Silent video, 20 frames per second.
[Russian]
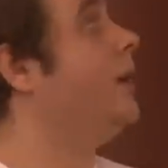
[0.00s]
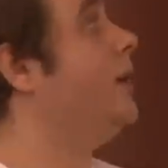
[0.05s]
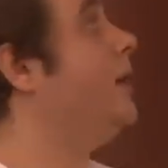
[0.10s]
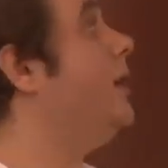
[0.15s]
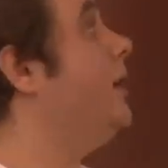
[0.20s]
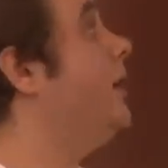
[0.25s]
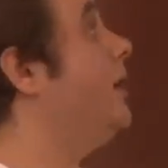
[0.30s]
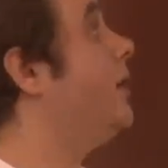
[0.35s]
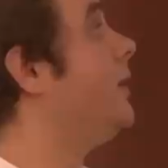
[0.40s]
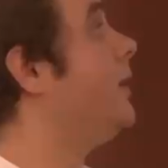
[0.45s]

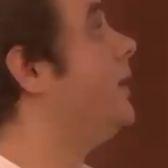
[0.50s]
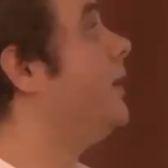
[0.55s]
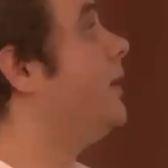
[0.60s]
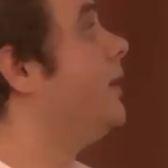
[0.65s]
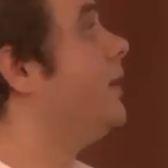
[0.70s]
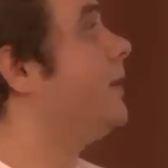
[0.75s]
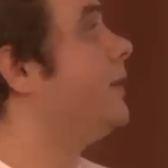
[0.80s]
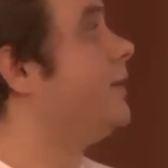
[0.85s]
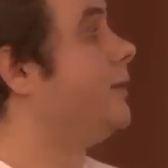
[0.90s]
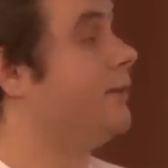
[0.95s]
и
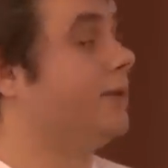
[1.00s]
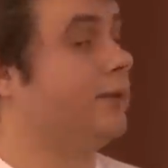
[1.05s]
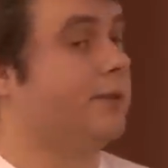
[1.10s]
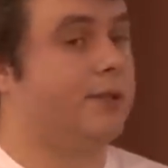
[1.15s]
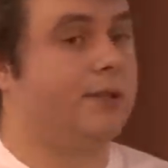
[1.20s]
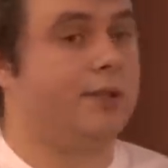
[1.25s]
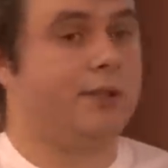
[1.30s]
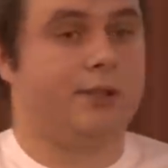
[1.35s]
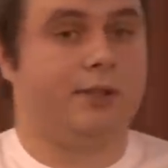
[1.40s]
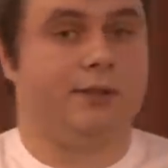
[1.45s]
э,
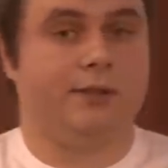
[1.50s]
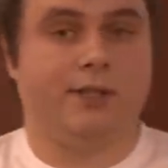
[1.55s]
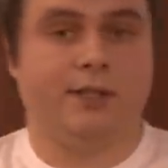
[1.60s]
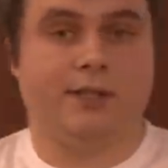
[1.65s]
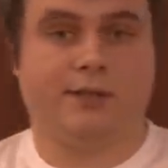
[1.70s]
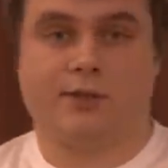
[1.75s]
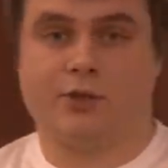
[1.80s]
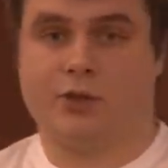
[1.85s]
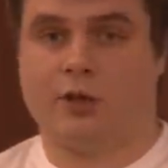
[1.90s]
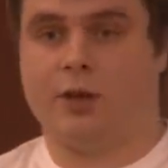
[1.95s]

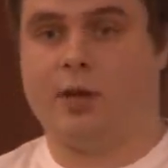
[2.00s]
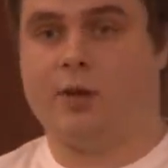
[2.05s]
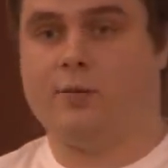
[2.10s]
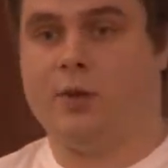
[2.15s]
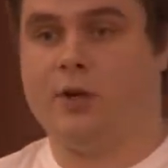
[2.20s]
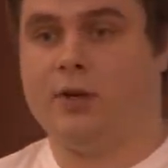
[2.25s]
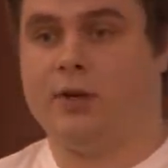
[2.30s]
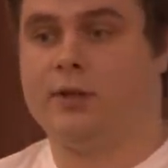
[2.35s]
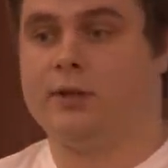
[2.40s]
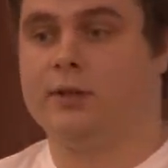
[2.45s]
стартовать
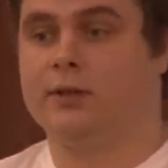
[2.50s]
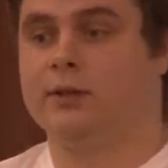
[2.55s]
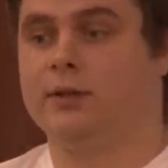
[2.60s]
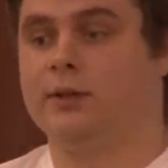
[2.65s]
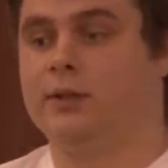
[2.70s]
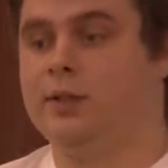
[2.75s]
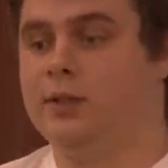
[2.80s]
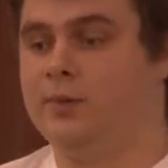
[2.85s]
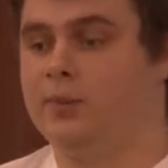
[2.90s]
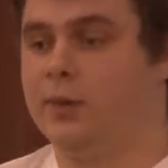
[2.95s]
шагомер
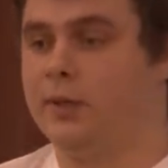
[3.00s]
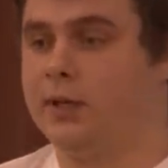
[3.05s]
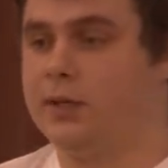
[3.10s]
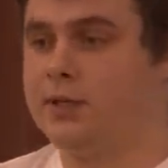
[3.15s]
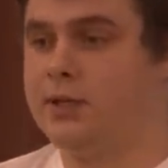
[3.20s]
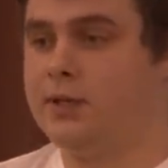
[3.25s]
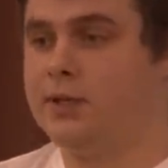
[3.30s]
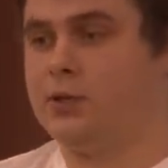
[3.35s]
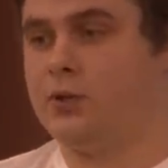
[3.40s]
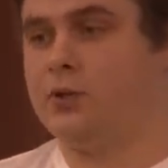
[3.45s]
э, и
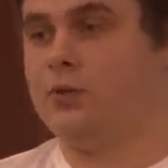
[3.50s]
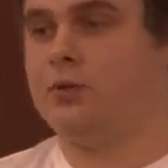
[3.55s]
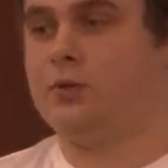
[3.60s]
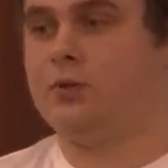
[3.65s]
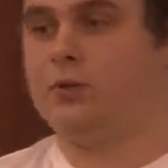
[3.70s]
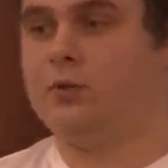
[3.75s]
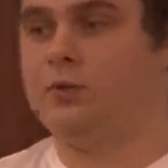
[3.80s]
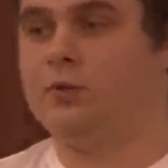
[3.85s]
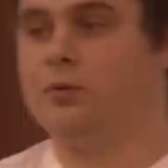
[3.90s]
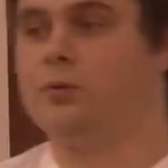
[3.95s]
показать,
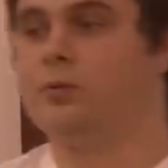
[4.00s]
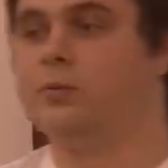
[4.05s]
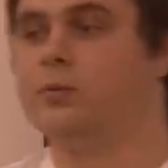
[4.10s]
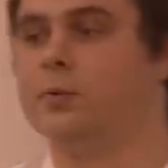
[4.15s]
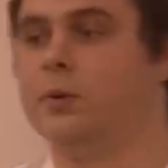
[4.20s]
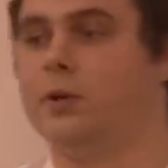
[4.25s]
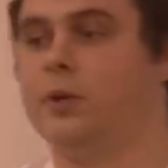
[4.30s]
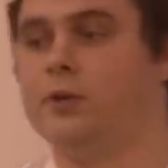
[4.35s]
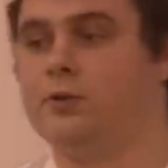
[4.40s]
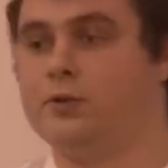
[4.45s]
что
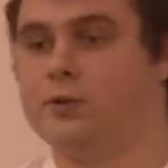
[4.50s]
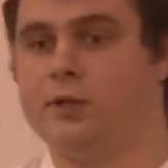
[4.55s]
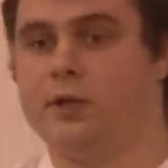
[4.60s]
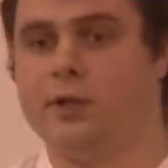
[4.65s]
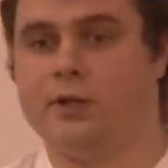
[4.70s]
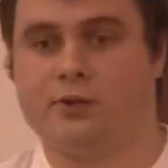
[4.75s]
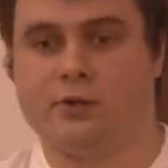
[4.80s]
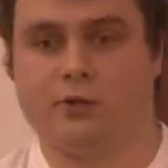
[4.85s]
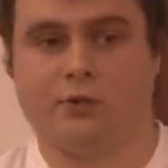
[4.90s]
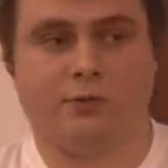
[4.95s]
оно
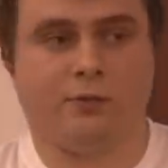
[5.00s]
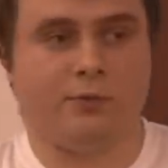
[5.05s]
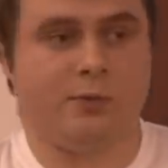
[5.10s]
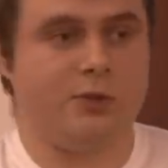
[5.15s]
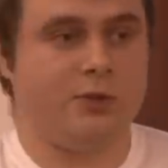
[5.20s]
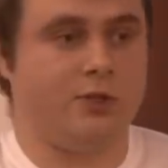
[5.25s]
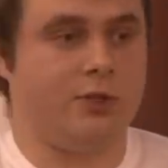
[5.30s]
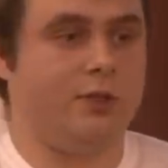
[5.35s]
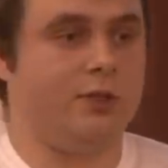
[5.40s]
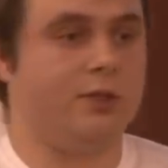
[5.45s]
знает, что вы
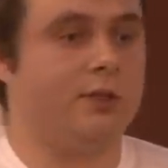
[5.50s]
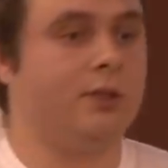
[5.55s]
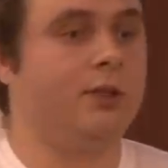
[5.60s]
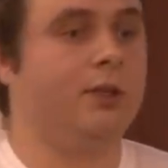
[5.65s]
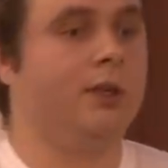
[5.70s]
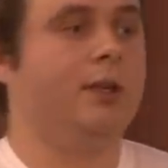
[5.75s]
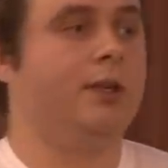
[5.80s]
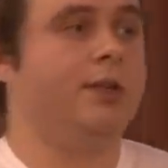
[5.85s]
бежите.